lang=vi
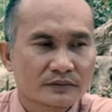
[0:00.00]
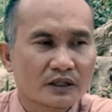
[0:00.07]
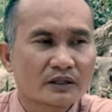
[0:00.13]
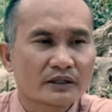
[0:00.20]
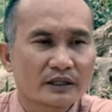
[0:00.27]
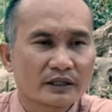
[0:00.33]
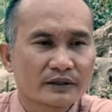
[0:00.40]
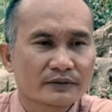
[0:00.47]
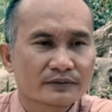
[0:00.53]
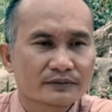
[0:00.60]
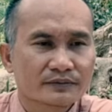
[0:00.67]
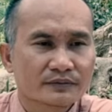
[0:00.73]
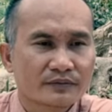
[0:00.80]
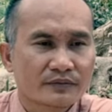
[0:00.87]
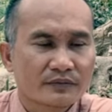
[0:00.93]
đó vậy
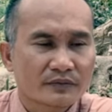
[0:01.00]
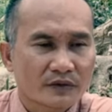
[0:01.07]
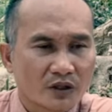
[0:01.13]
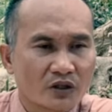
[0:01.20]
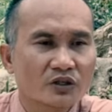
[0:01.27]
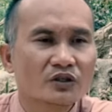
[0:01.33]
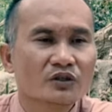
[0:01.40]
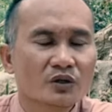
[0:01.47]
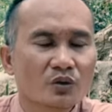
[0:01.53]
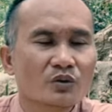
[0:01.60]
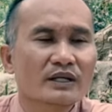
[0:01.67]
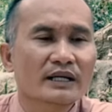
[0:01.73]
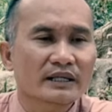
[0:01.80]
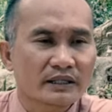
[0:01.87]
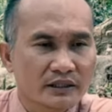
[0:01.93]
đối người tu
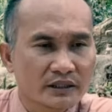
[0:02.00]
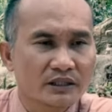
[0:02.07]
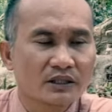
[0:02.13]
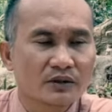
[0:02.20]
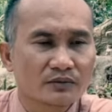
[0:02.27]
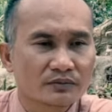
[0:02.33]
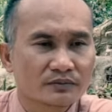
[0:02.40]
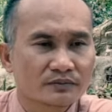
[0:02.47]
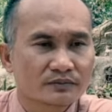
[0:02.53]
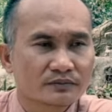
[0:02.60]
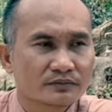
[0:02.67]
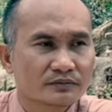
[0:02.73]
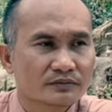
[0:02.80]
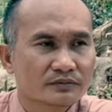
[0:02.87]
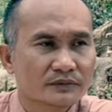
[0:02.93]
cần những chữ lục
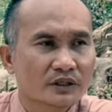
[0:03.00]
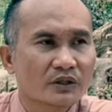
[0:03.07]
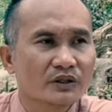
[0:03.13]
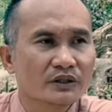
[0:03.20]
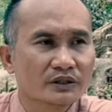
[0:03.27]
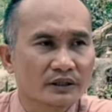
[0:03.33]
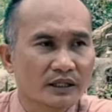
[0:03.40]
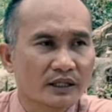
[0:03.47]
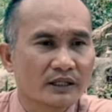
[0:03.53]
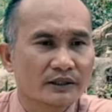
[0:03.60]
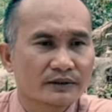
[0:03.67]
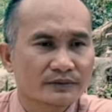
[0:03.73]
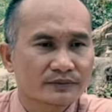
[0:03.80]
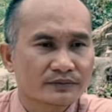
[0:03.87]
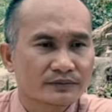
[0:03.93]
đối người đời